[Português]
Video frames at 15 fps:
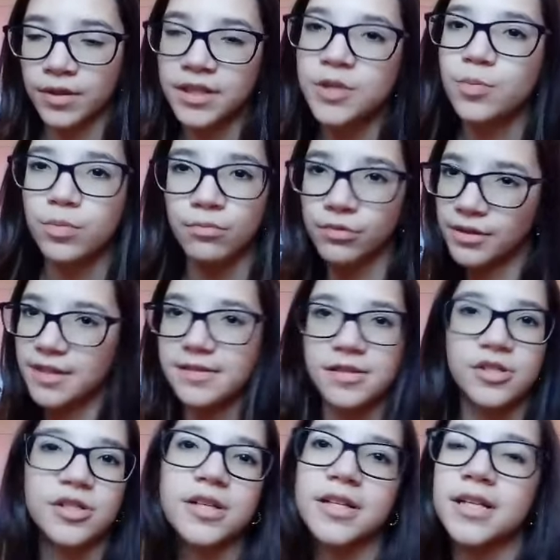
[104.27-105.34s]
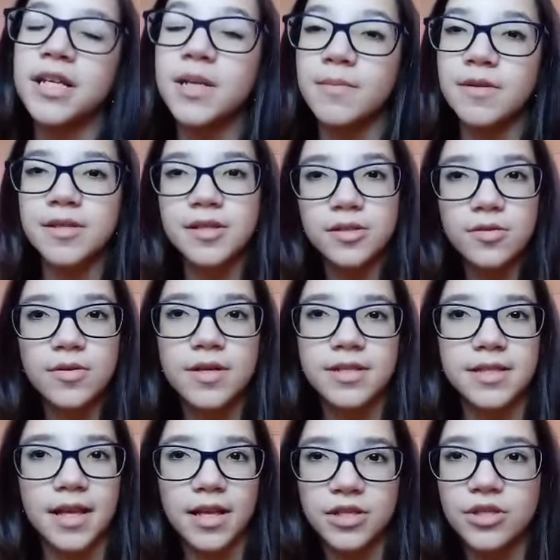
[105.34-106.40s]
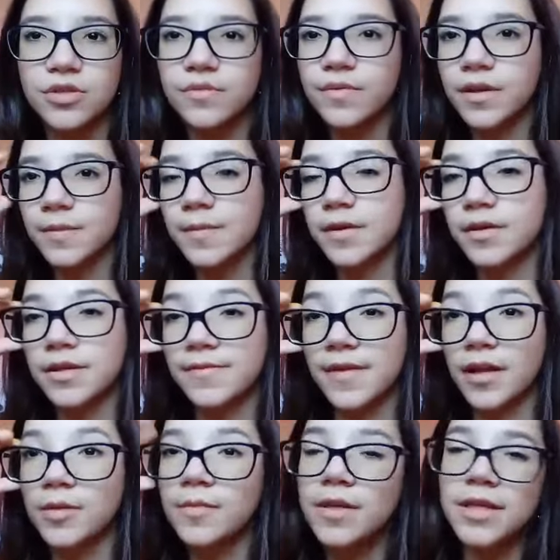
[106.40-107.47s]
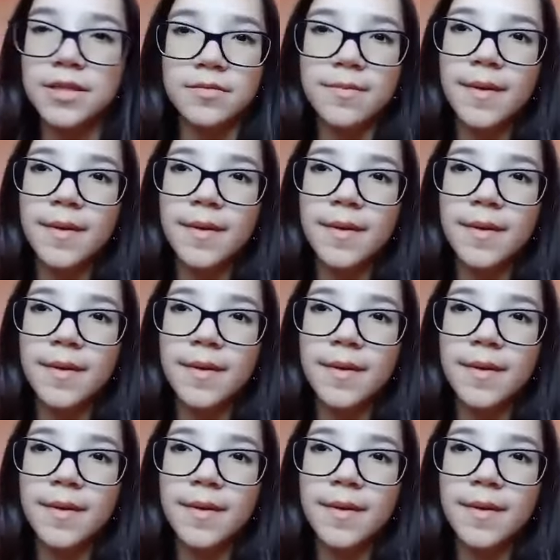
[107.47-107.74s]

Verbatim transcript: E, tipo, mudança de clima, essas coisas. Aí a gente fica meio resfriado mesmo.